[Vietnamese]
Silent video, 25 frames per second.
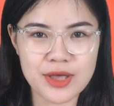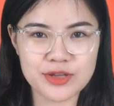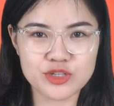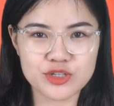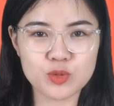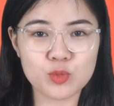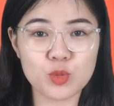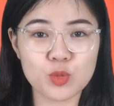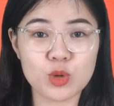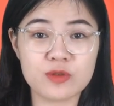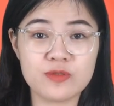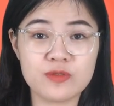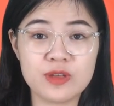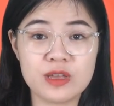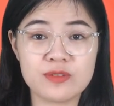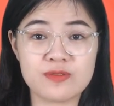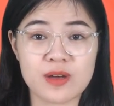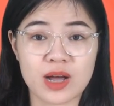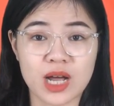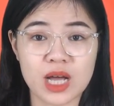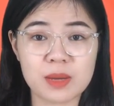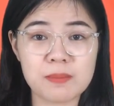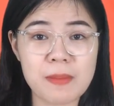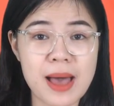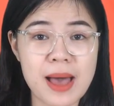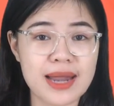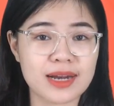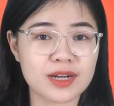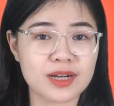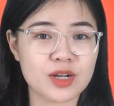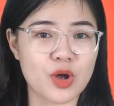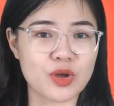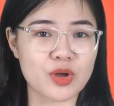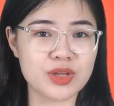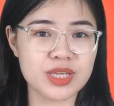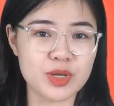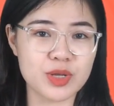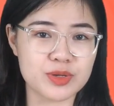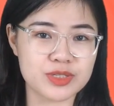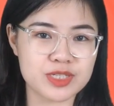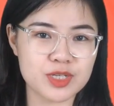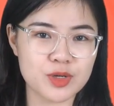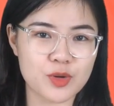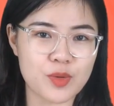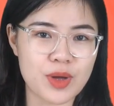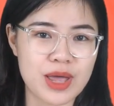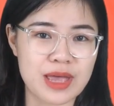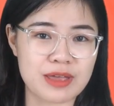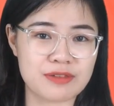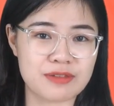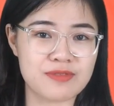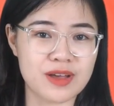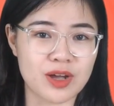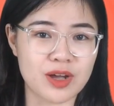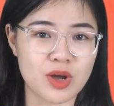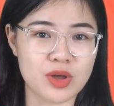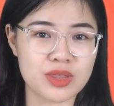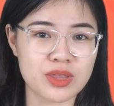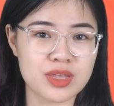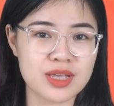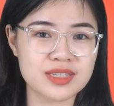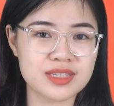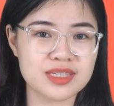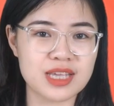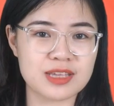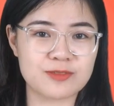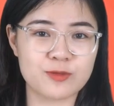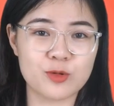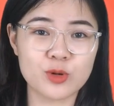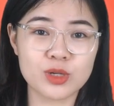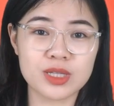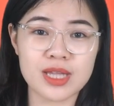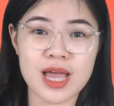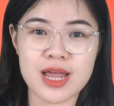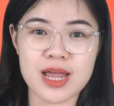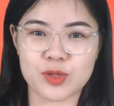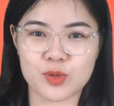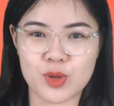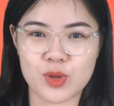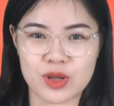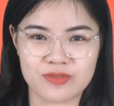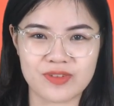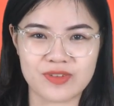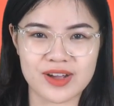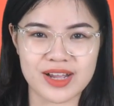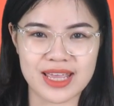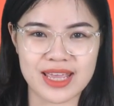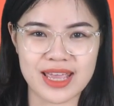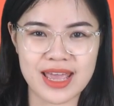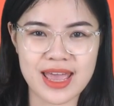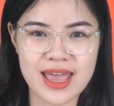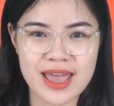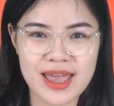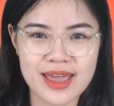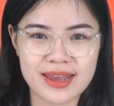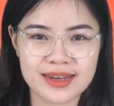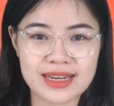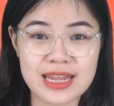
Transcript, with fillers: Chúc quý vị và các bạn có nhiều sức khỏe và có những giây phút thật tuyệt vời.